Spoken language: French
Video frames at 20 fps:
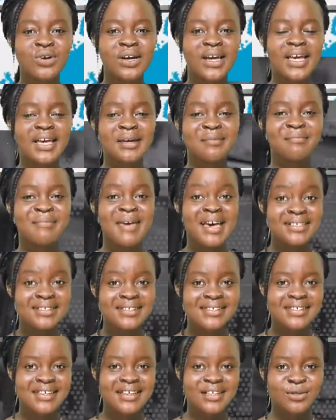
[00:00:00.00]
et
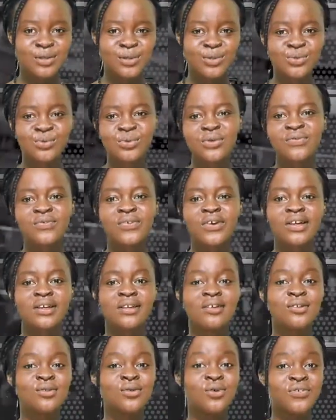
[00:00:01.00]
merci de suivre
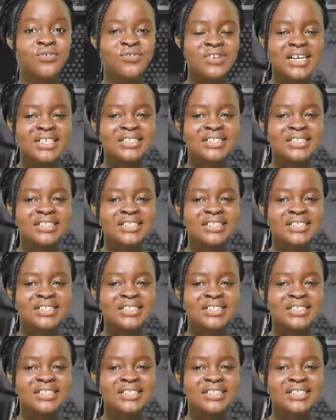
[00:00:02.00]
le Flash